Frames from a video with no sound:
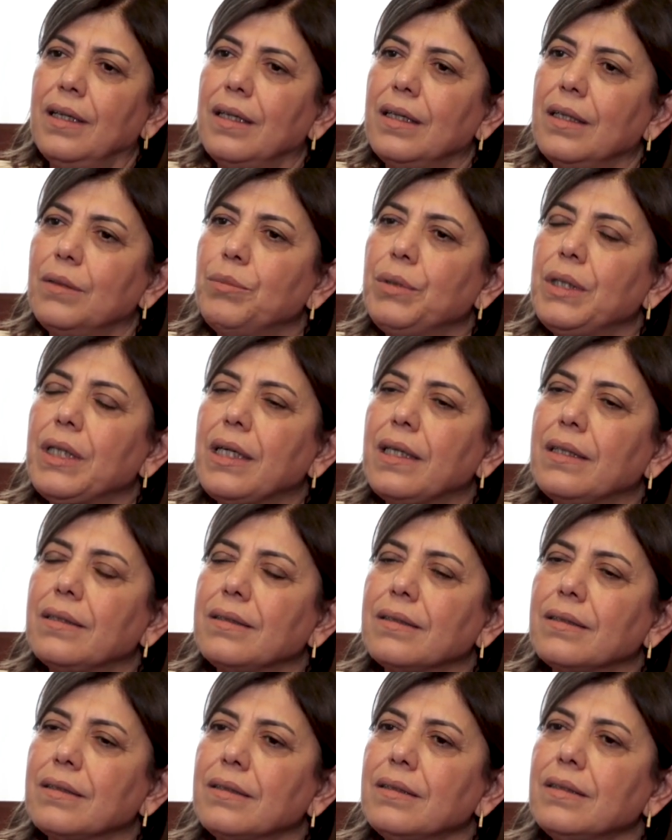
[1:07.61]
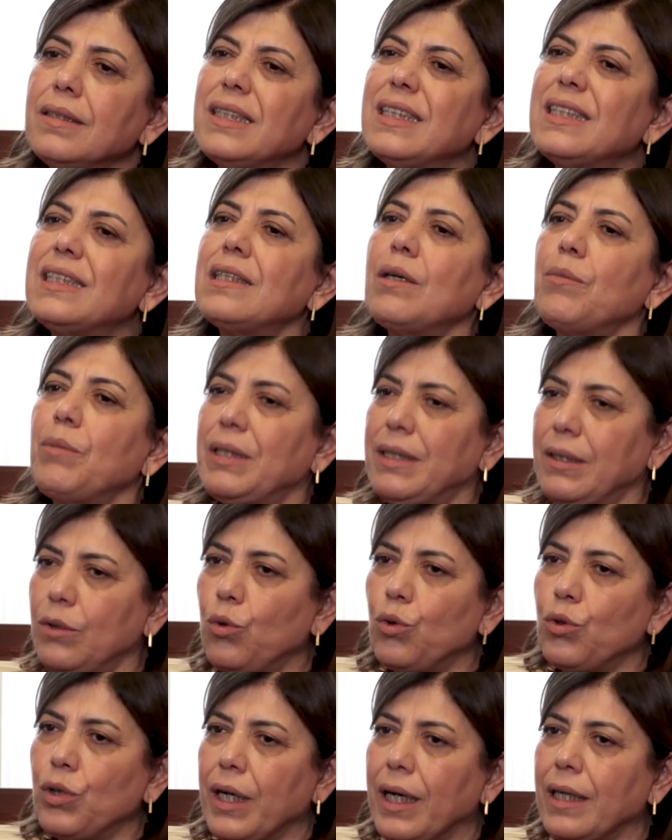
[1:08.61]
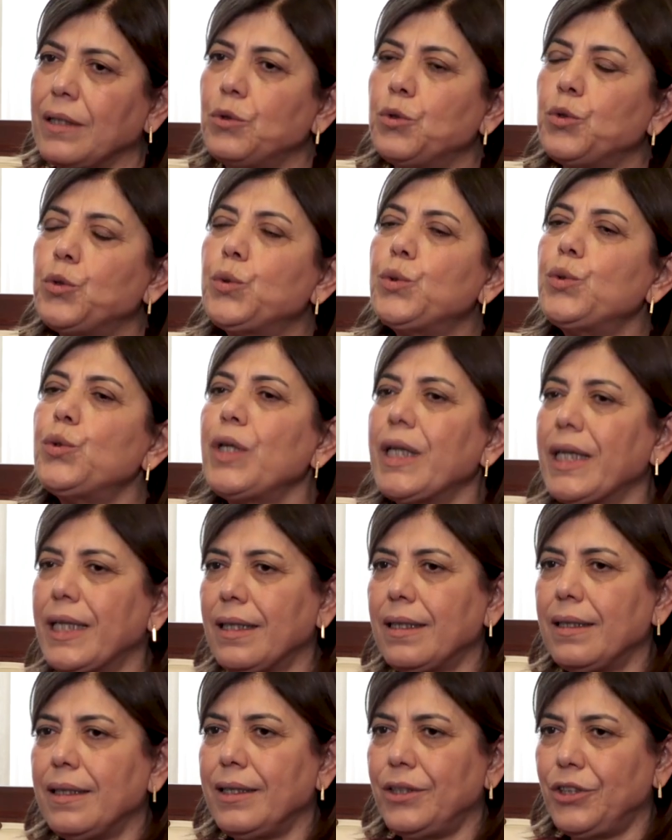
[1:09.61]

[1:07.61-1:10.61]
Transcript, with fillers: e, bir kadının sistematik olarak sürekli